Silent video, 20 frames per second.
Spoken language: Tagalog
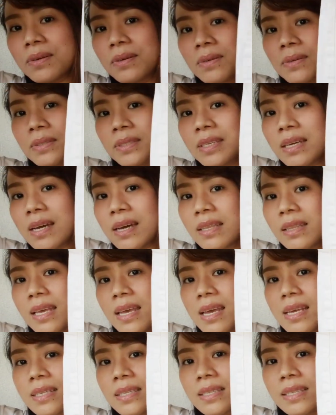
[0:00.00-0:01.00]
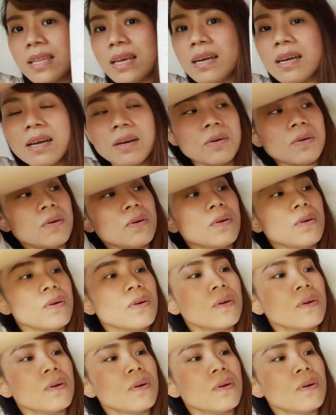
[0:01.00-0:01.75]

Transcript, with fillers: Ayan. S lang ako.